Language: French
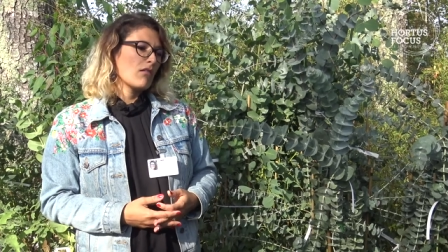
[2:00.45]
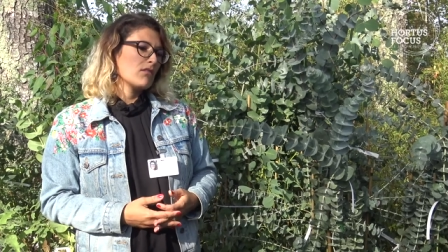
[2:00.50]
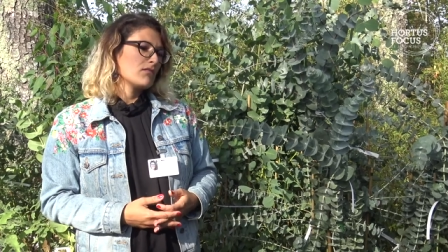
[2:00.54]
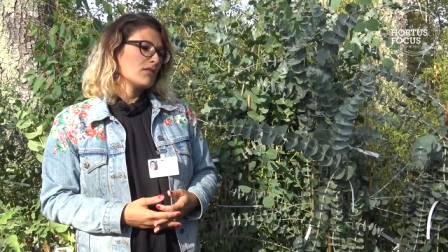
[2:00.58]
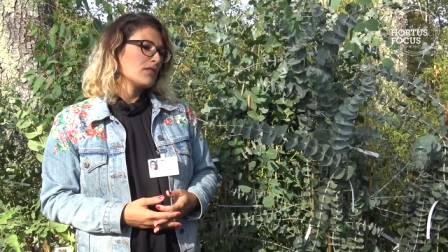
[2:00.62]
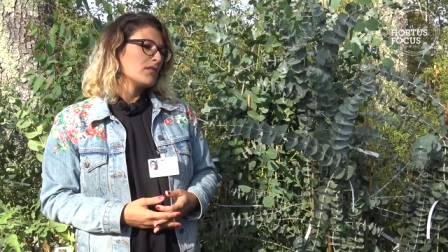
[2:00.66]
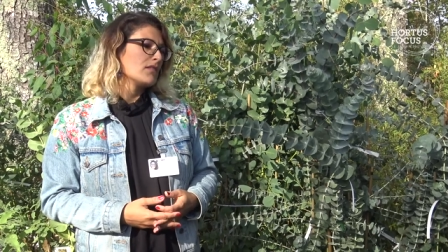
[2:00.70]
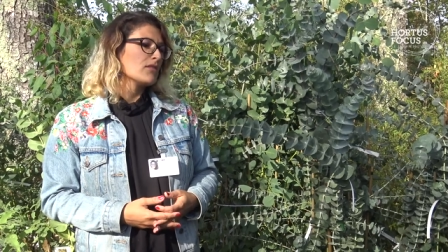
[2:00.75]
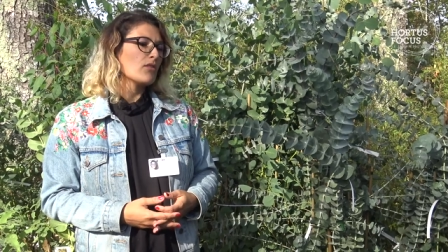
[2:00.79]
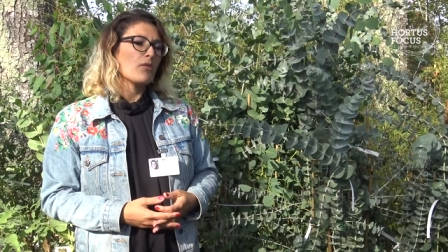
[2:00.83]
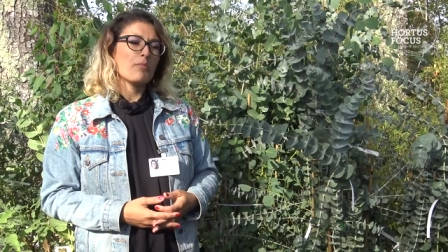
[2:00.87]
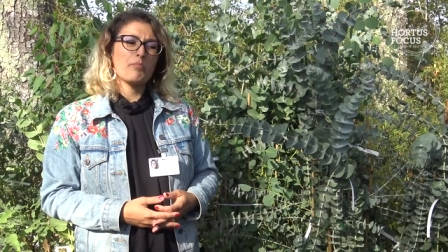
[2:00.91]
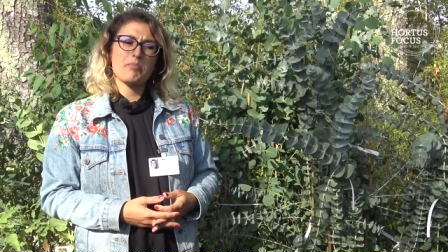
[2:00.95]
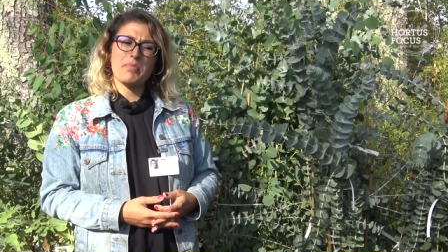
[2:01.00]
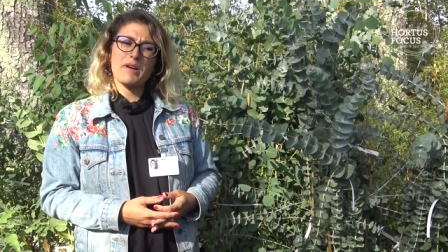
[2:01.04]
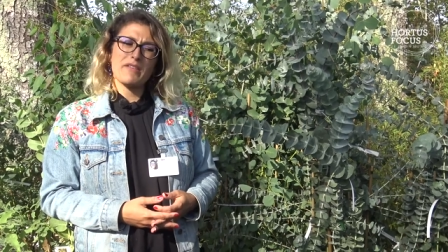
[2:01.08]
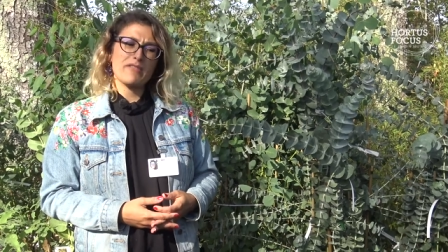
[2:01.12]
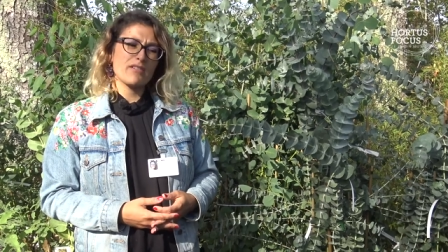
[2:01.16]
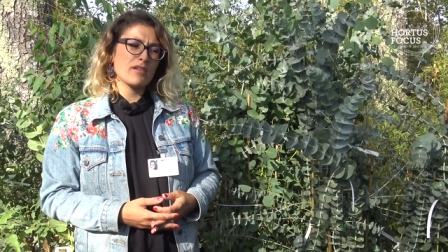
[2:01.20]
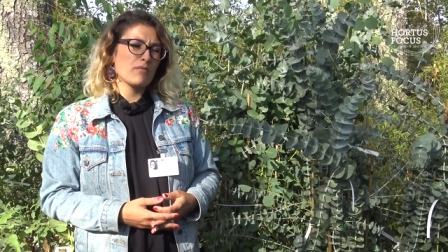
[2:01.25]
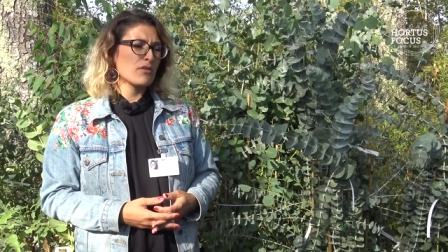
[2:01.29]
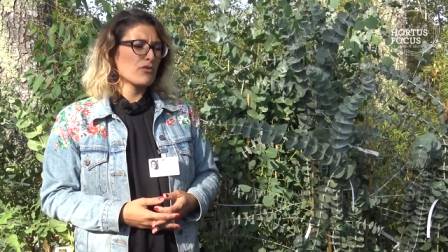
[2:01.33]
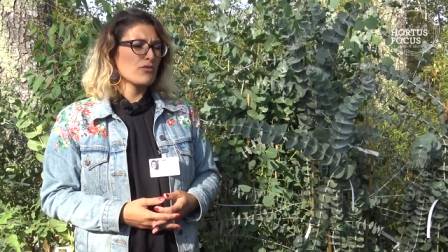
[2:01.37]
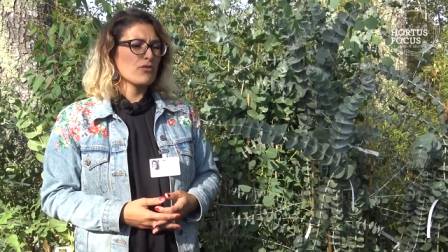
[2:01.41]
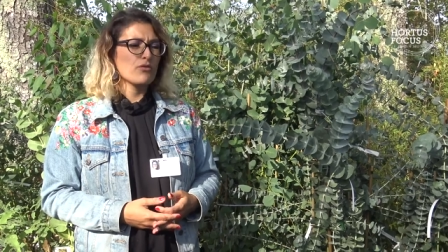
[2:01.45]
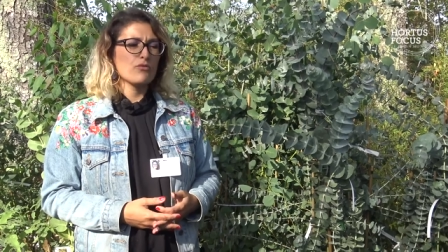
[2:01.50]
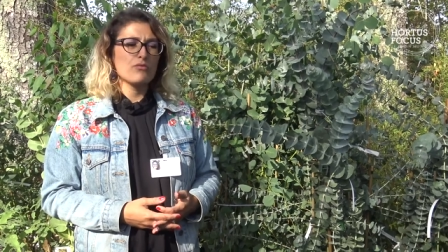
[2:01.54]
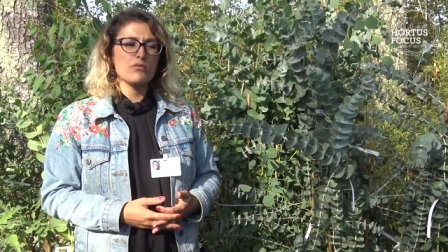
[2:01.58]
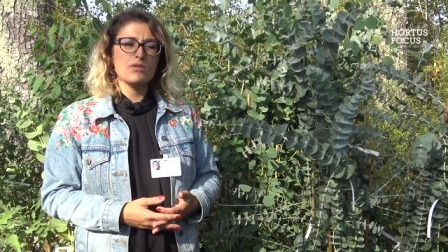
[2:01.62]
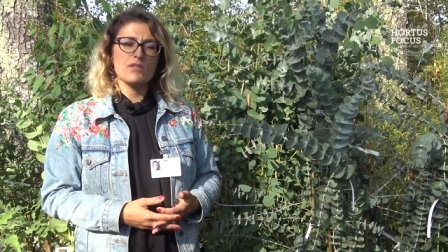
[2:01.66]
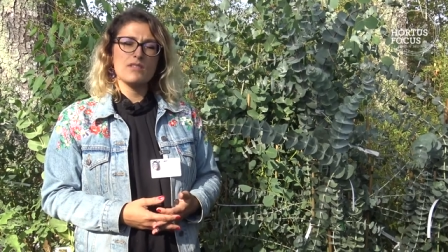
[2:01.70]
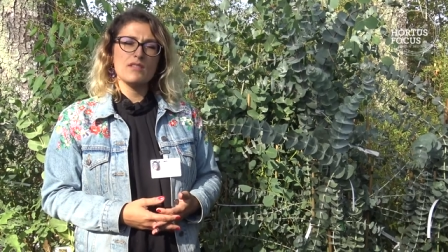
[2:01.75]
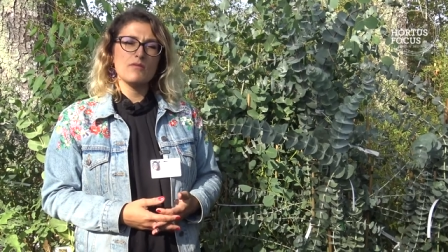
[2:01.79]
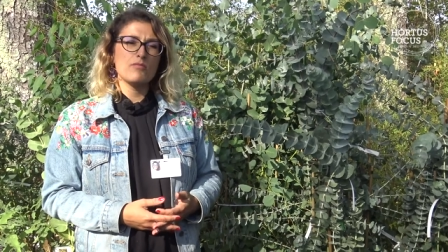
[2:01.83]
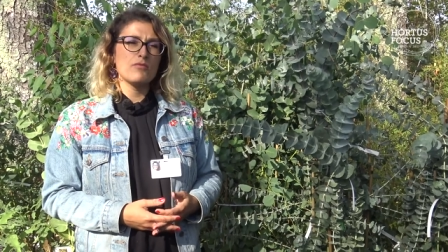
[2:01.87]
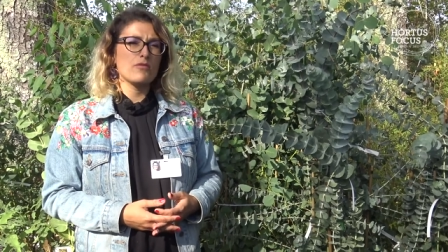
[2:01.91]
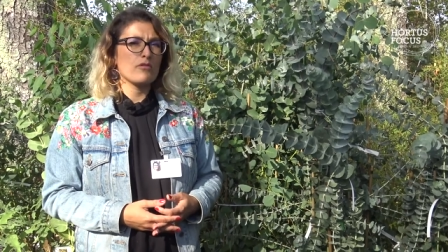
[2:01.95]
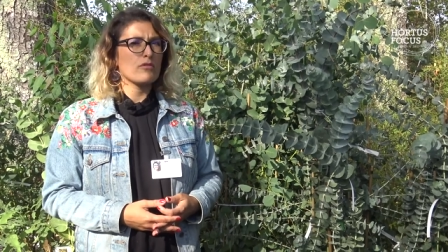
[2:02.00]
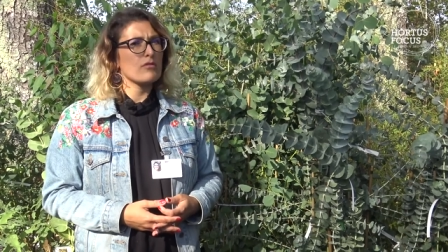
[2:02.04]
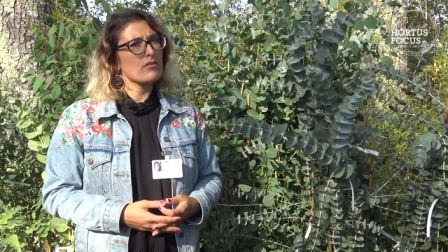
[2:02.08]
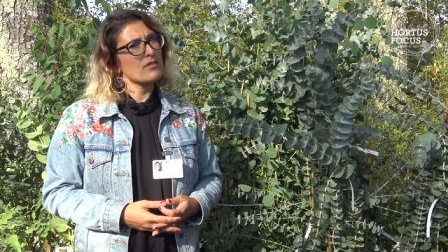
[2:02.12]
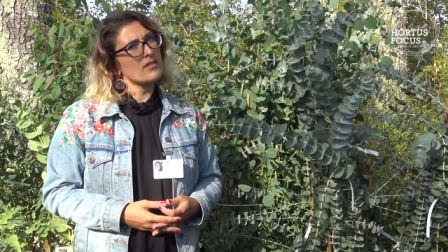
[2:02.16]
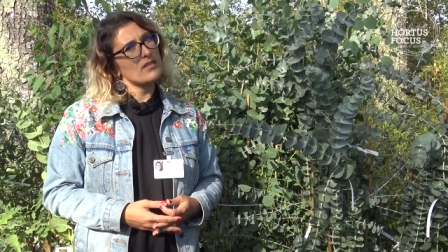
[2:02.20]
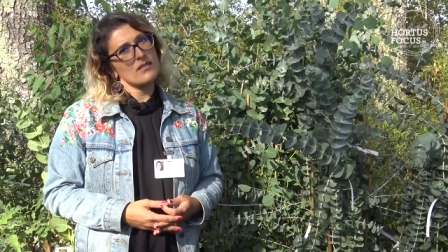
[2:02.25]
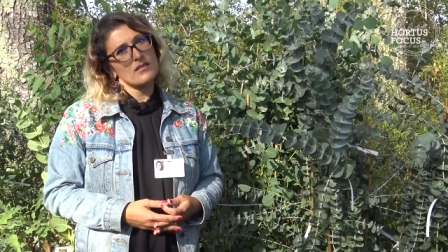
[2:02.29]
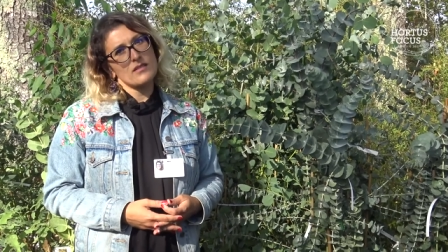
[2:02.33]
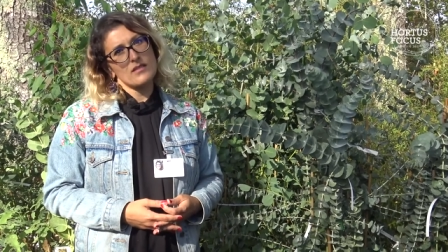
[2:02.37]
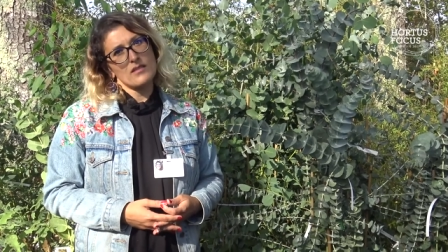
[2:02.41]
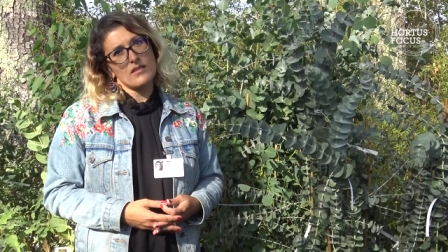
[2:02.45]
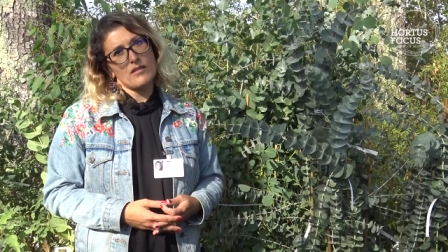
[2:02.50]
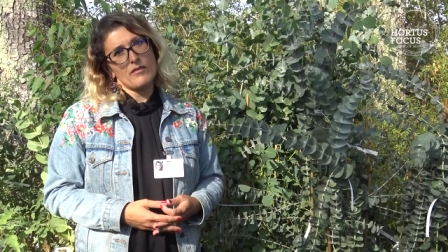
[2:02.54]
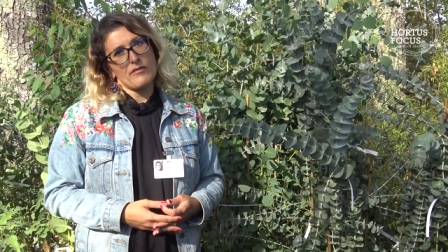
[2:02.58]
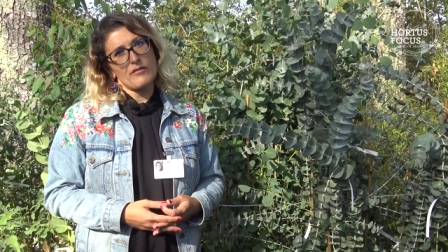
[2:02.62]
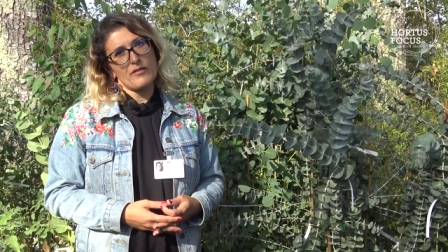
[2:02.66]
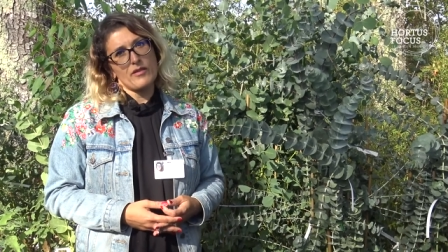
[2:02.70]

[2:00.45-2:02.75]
Ils n'ont pas vraiment de nuisibles recensés en